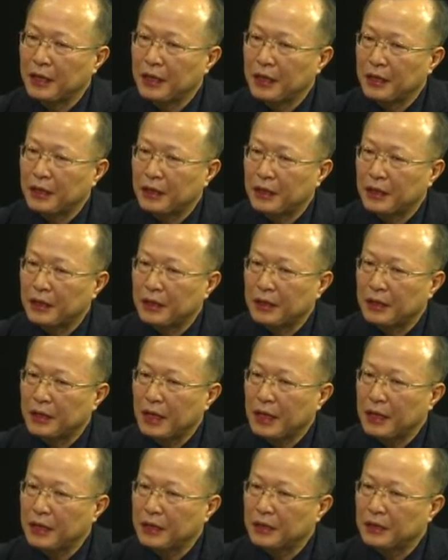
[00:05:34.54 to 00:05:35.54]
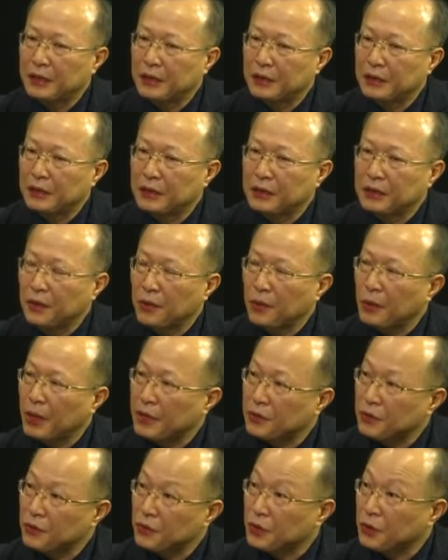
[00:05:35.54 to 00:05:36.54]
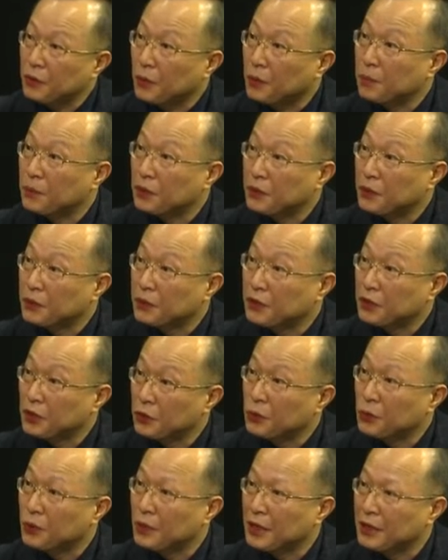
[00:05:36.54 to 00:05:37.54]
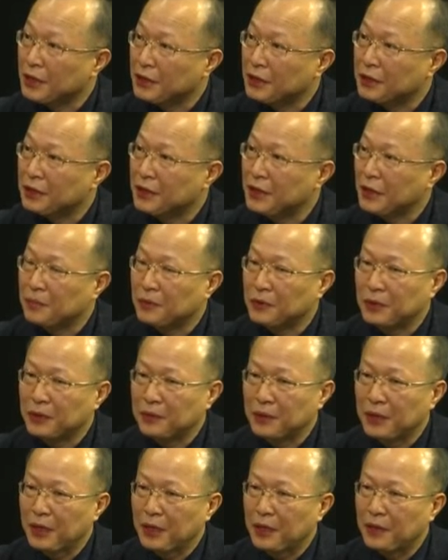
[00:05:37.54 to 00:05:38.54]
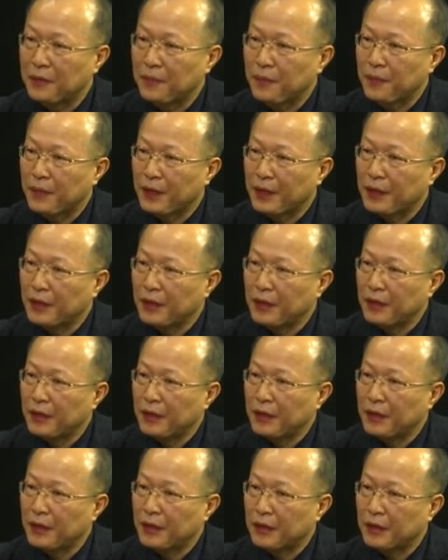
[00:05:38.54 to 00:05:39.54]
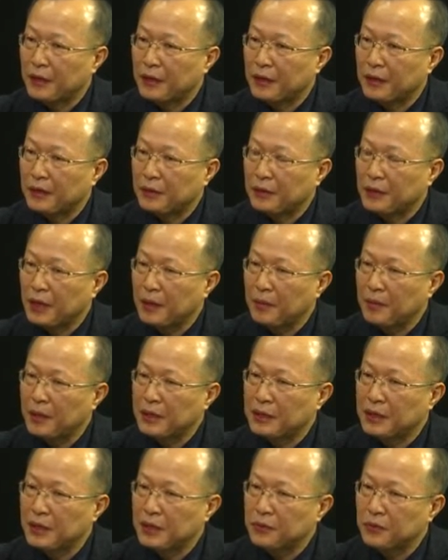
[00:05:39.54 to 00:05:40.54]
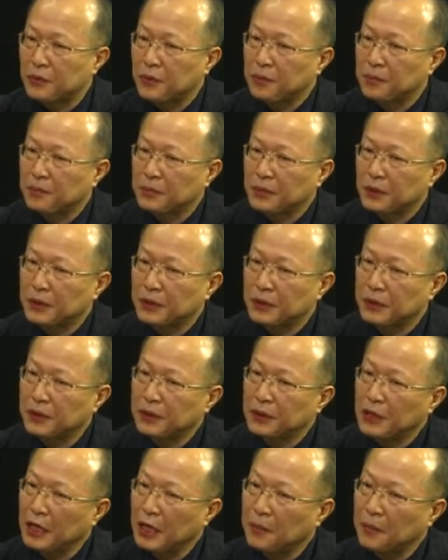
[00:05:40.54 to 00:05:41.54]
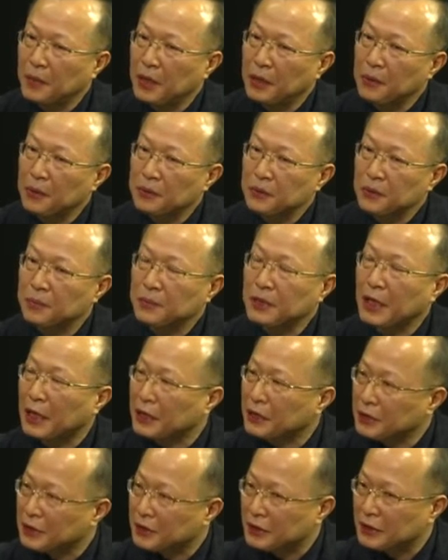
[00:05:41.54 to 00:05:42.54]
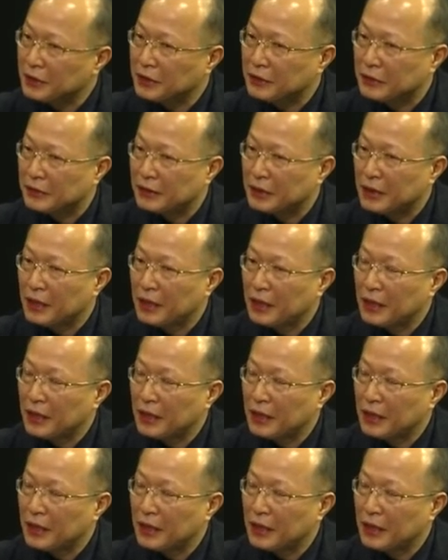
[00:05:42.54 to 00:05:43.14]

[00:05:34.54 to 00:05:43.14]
어, 아이들 치료 완치율이 높은 이유가 그것 때문이고요. 네. 어, 그 다음에 이제 좀 어른암하고 좀 다른 것은 네.